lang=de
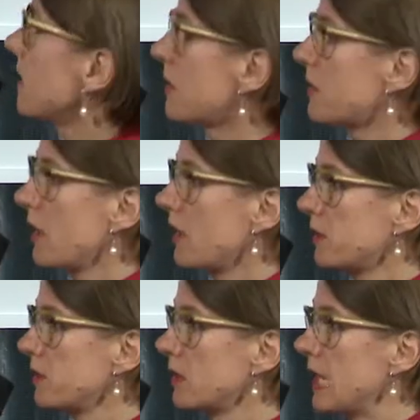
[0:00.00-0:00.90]
als
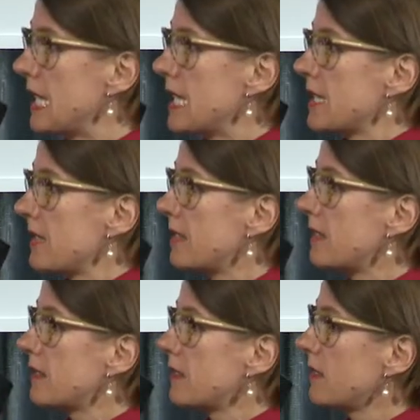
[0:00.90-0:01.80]
Gestaltung
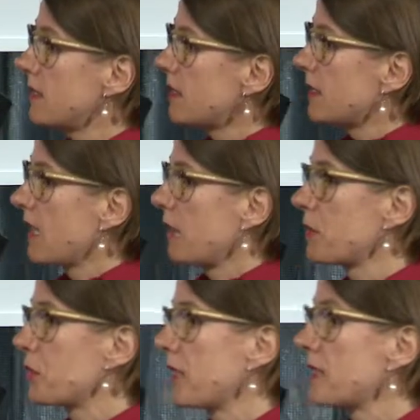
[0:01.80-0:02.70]
diese, dieses
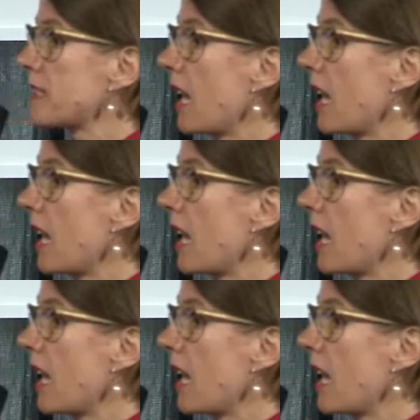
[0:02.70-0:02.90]
Designverständnis